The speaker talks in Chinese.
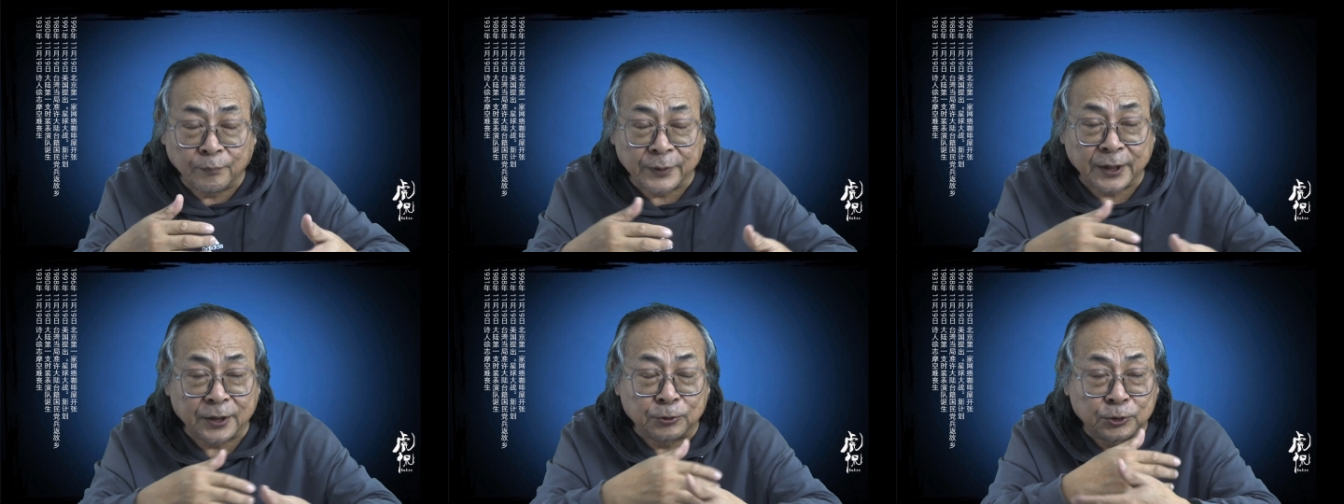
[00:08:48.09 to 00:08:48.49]

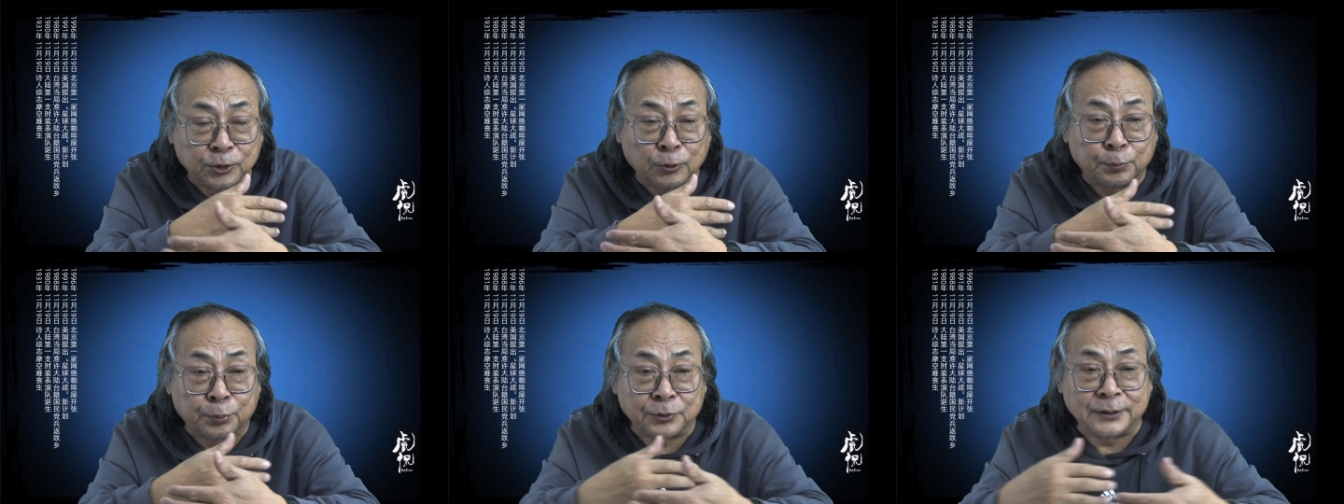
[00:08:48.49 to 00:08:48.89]
那时候
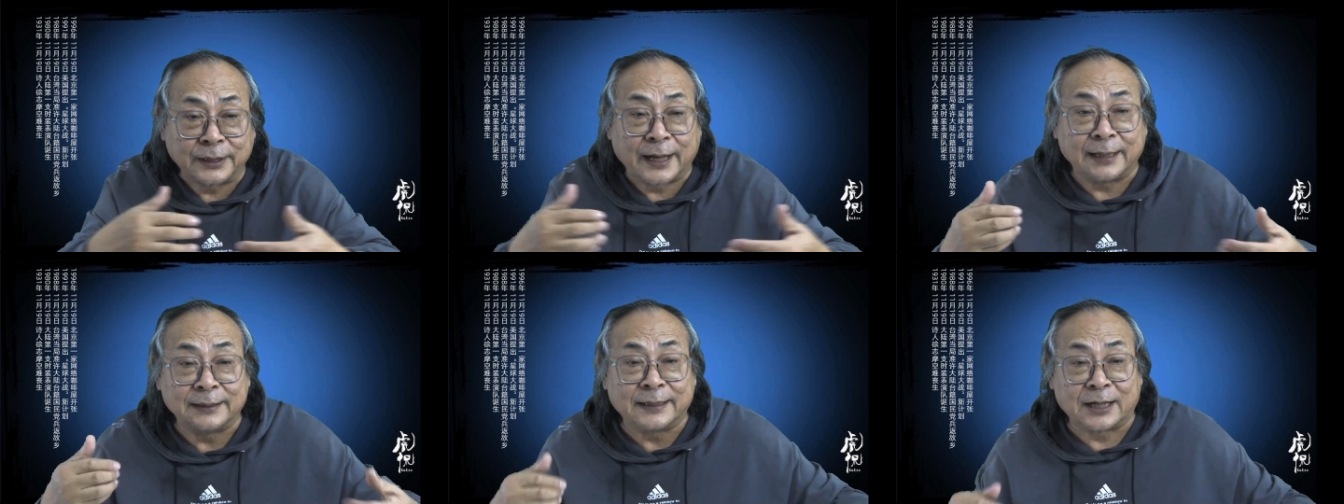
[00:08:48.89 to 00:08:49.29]
都不是
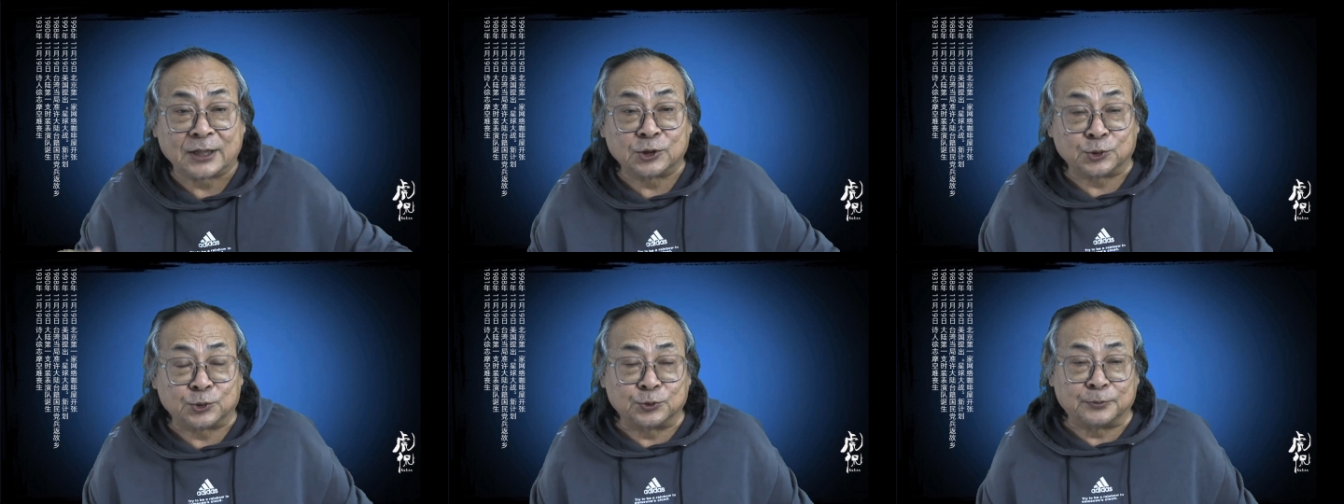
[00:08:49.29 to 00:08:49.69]
开价
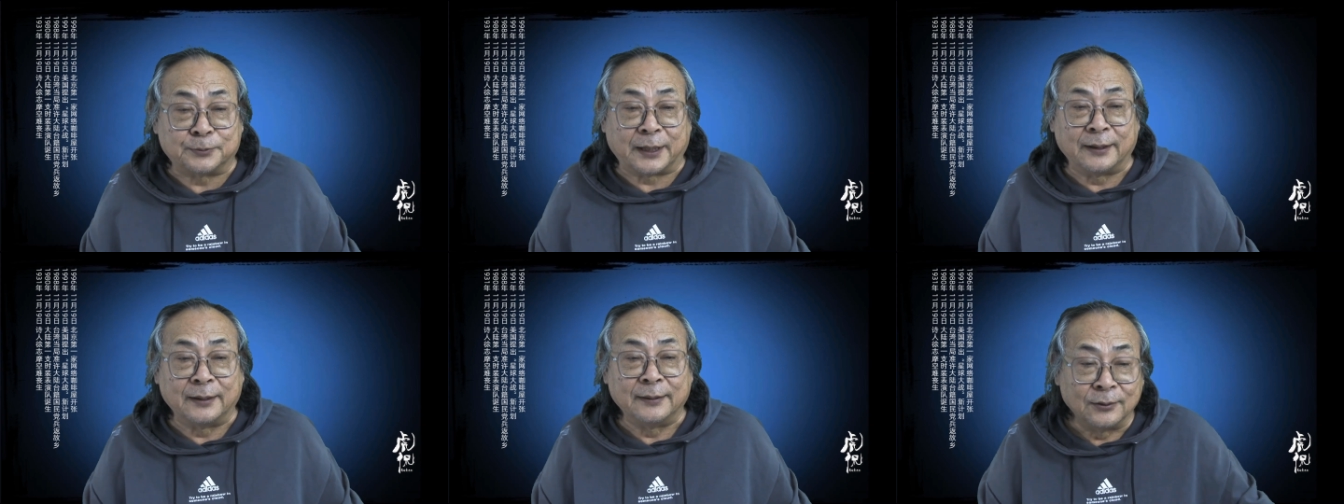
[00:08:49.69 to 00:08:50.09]
售书
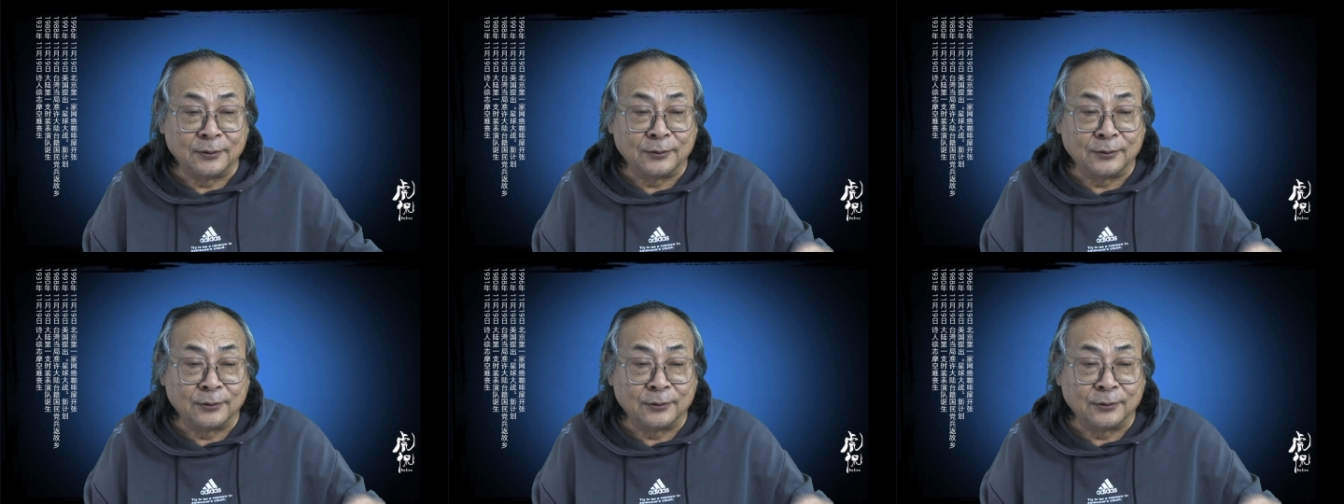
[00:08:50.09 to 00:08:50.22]
嘛，